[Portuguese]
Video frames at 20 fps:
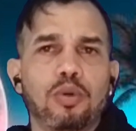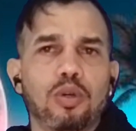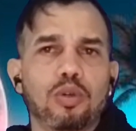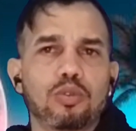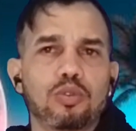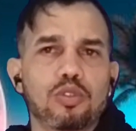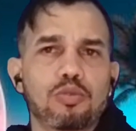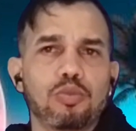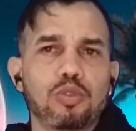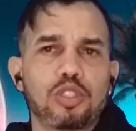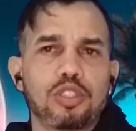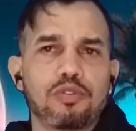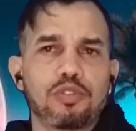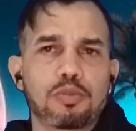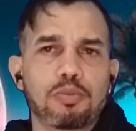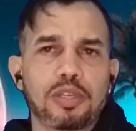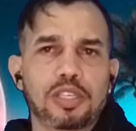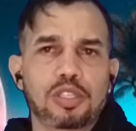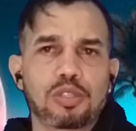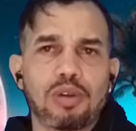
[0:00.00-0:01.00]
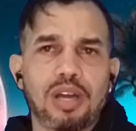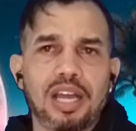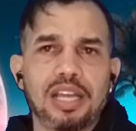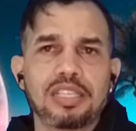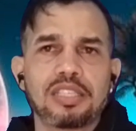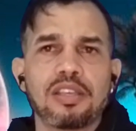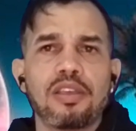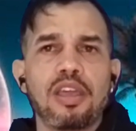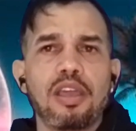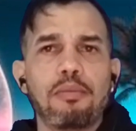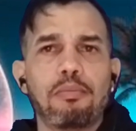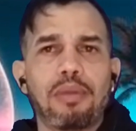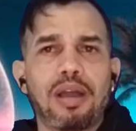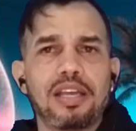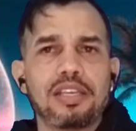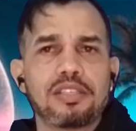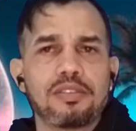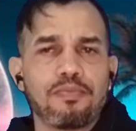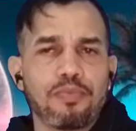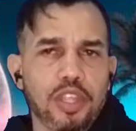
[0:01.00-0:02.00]
Por alguns motivos pessoais,
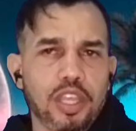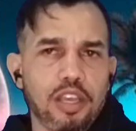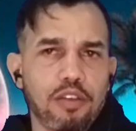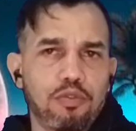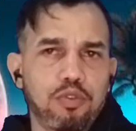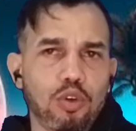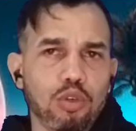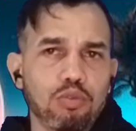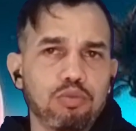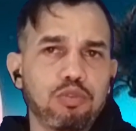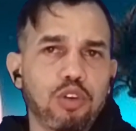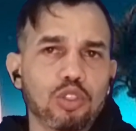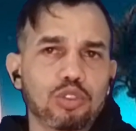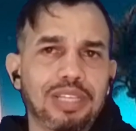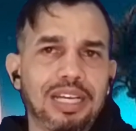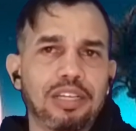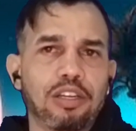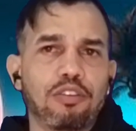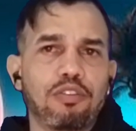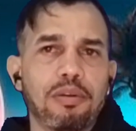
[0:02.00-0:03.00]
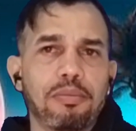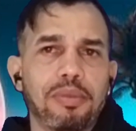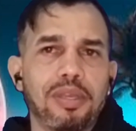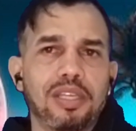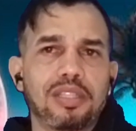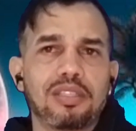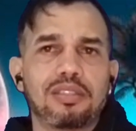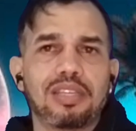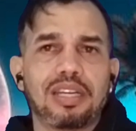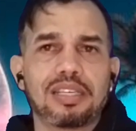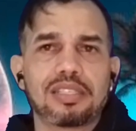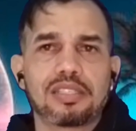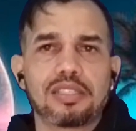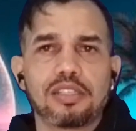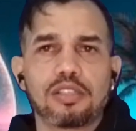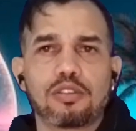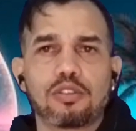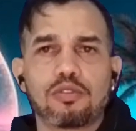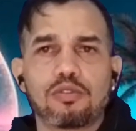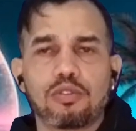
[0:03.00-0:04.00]
mas eu vou voltar novamente e
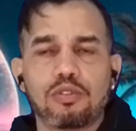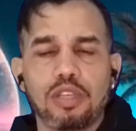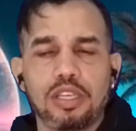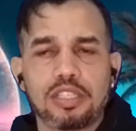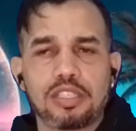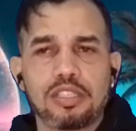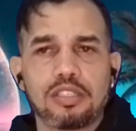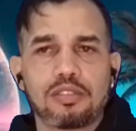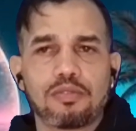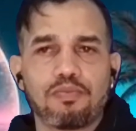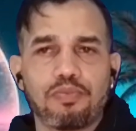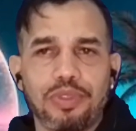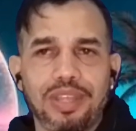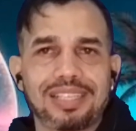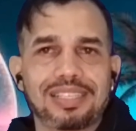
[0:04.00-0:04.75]
trazer esses,